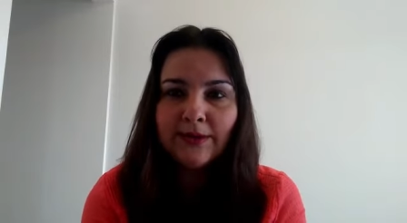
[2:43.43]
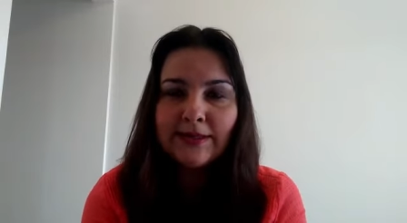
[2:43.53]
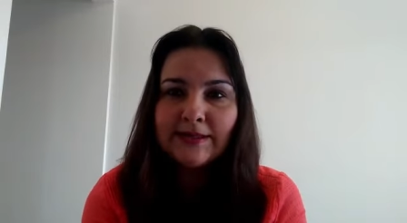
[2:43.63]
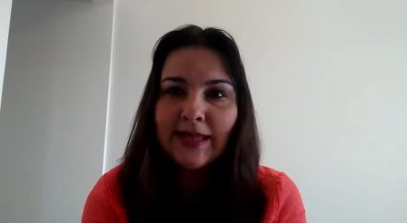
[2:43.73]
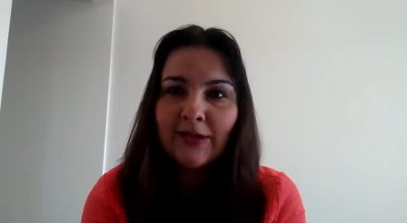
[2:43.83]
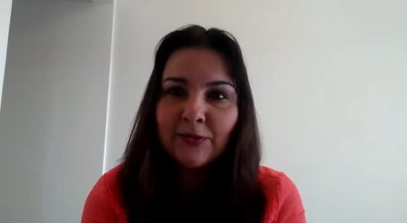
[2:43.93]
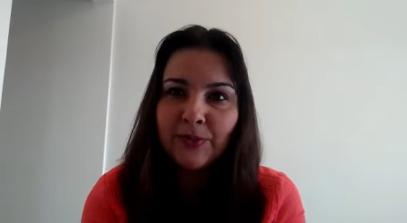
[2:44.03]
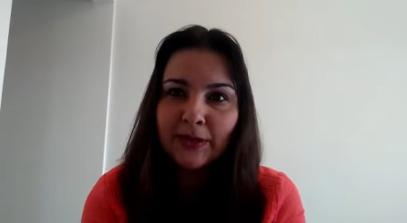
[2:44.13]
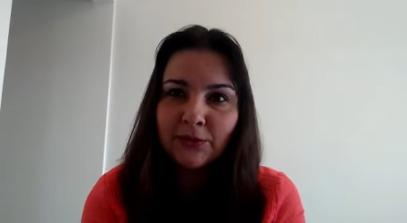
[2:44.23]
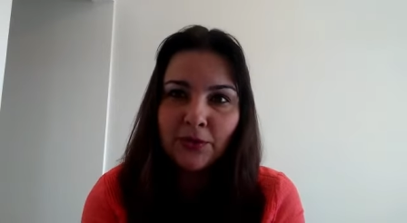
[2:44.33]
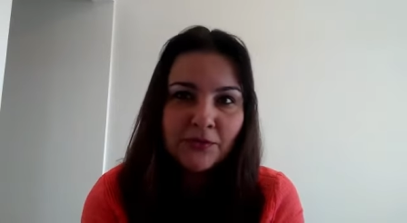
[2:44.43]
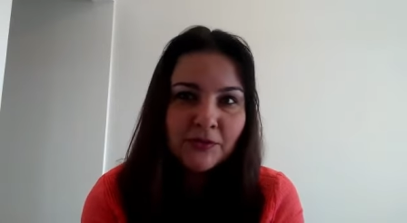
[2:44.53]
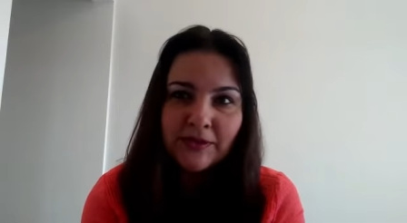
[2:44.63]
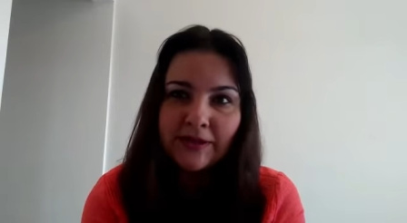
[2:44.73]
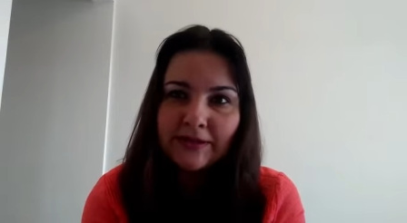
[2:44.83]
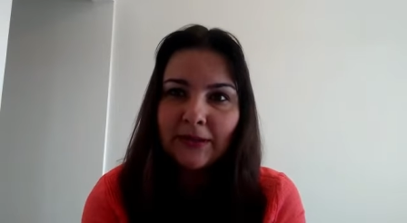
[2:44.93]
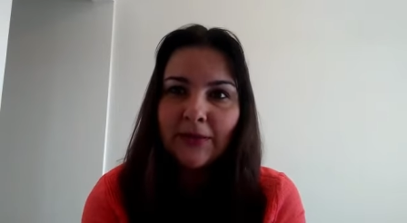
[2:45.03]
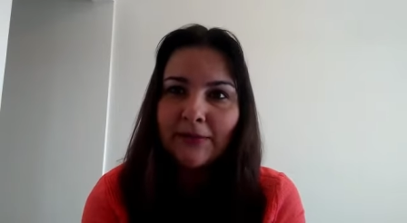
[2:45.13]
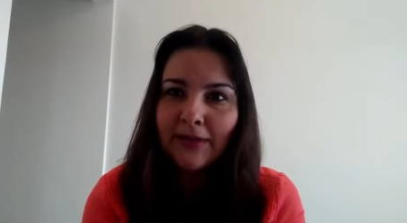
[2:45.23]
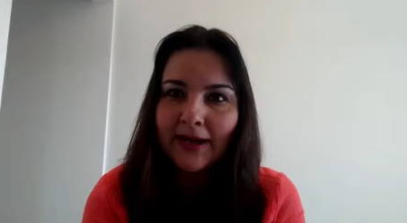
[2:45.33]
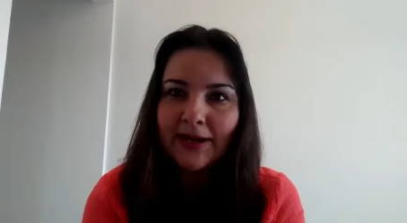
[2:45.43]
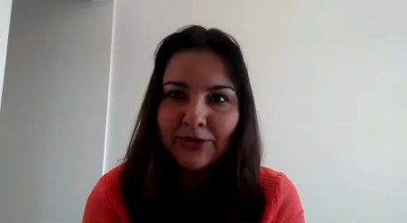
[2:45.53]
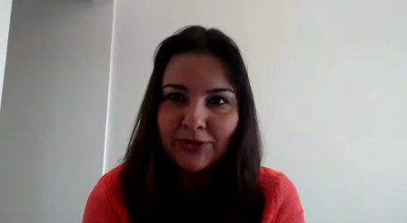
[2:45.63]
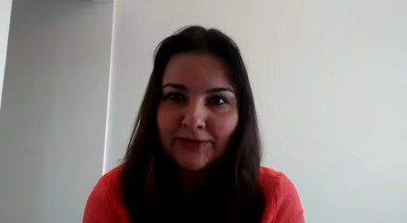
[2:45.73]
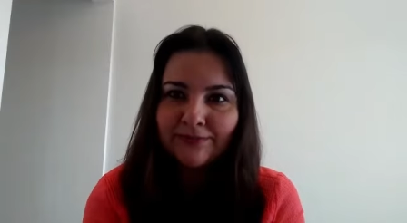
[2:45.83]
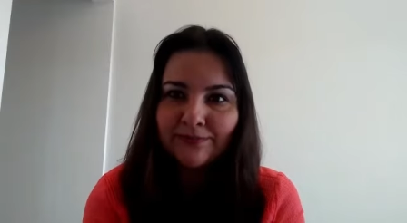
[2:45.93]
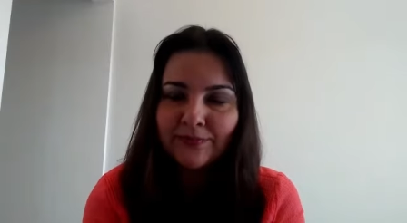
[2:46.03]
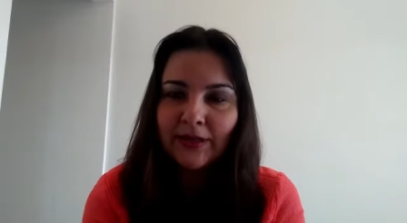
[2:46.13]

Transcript: que serve para todos os que estão à margem.